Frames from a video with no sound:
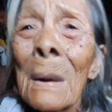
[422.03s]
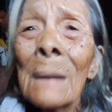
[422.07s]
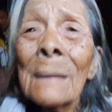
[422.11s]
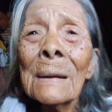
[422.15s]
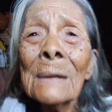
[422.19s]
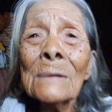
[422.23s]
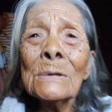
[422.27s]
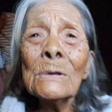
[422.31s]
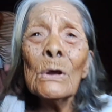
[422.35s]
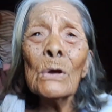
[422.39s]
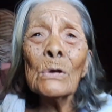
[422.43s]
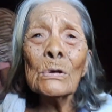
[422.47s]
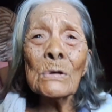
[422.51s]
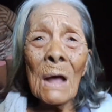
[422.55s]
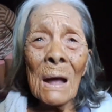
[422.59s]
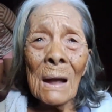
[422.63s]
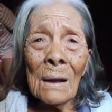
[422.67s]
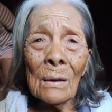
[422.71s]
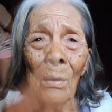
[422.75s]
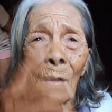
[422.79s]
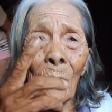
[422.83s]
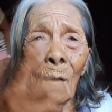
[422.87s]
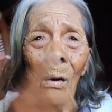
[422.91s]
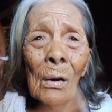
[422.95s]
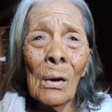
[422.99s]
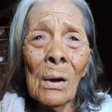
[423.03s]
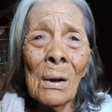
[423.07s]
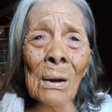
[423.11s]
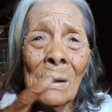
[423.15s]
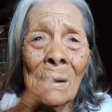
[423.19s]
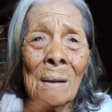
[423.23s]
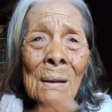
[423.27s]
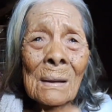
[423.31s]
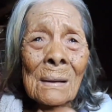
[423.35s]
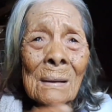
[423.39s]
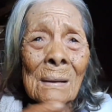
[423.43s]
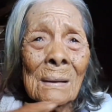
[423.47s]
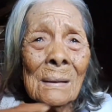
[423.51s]
Makidiyos ako.
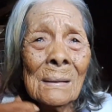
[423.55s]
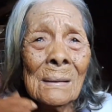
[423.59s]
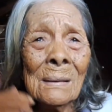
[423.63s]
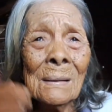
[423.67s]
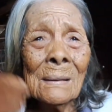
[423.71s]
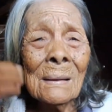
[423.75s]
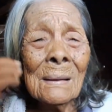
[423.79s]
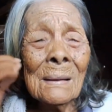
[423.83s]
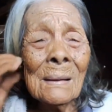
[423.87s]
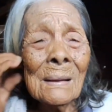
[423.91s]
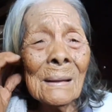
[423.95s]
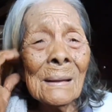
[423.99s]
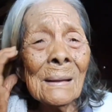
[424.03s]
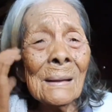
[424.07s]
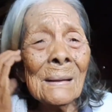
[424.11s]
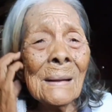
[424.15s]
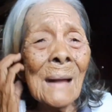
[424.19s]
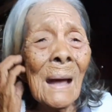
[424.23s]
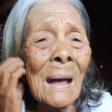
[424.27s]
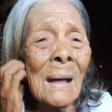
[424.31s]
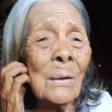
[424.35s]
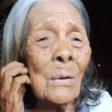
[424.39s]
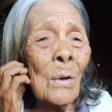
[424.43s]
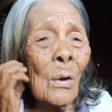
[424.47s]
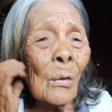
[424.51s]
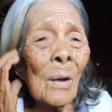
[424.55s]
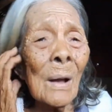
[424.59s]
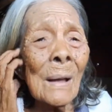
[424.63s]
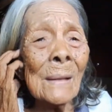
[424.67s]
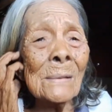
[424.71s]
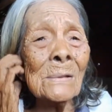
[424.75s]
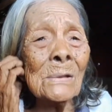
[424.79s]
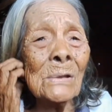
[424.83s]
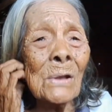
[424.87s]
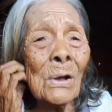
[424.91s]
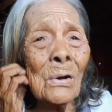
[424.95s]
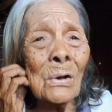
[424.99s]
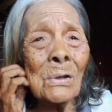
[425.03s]
Inaano ka
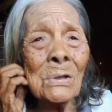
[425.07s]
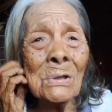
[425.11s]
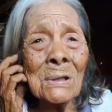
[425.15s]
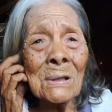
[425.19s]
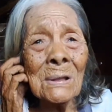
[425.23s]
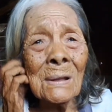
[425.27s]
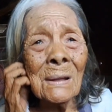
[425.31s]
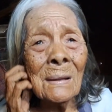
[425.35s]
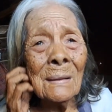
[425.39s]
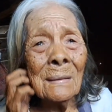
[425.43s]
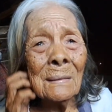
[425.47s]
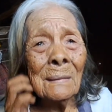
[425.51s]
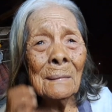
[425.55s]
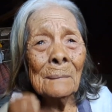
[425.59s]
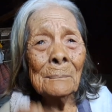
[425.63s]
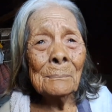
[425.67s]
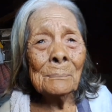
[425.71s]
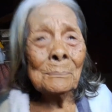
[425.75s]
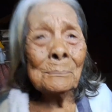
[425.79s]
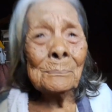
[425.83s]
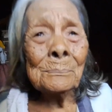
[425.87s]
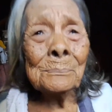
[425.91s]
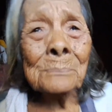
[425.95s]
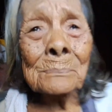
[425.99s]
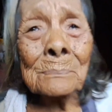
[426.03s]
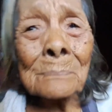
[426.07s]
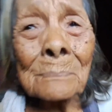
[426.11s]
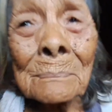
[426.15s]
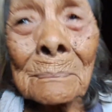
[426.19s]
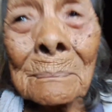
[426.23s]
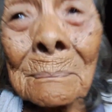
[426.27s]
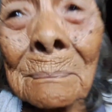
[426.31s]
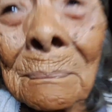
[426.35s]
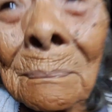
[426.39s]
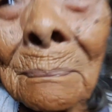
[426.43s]
ang Diyos. May, may